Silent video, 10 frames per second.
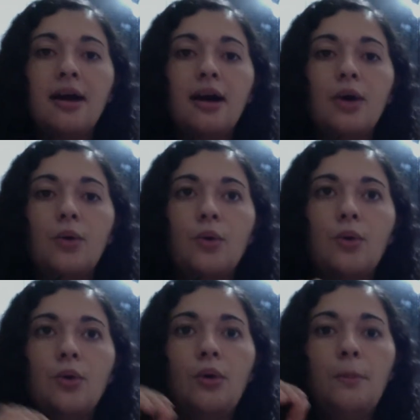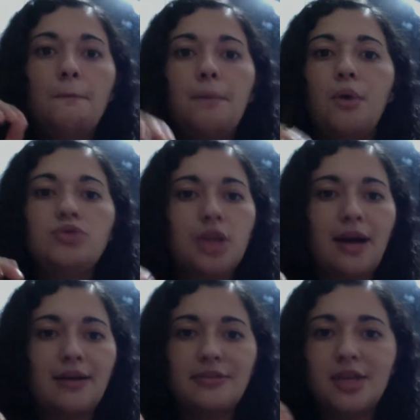o
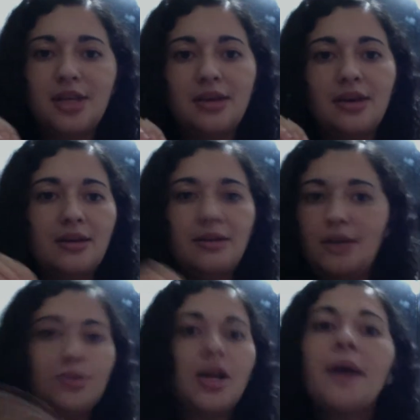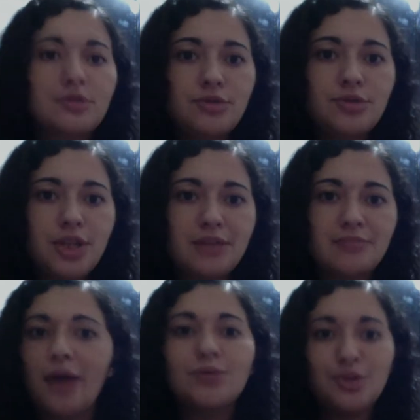ponto-chave que eu trabalho todo dia.
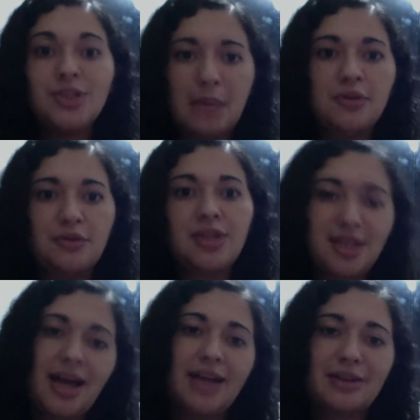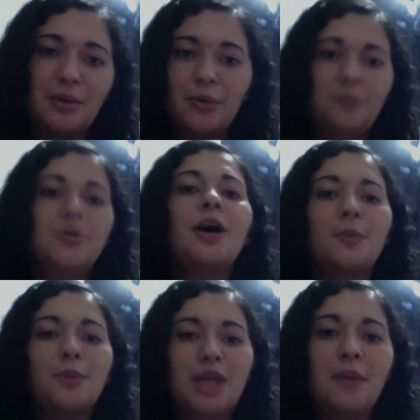É onde eu sempre vou ter que estar. Tá. Então, eu
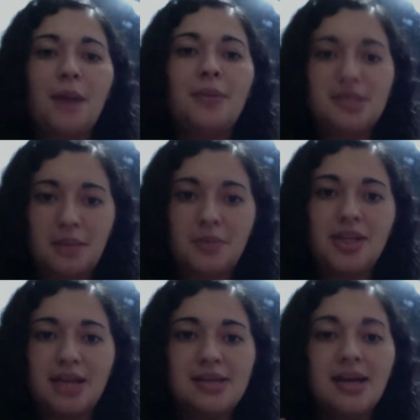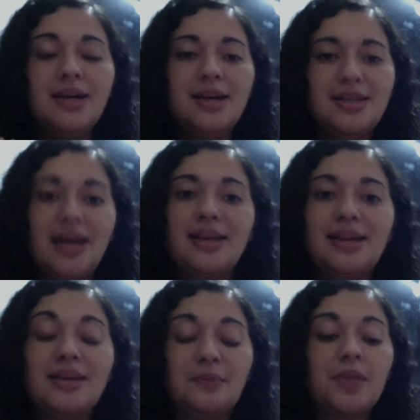Botei para abrir sempre nessa telinha
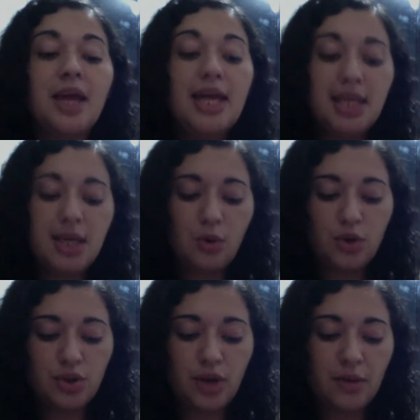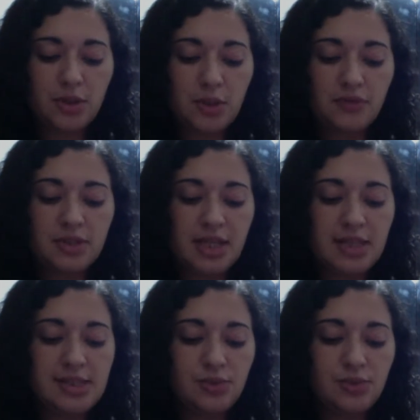aí. E hoje eu quero mostrar para vocês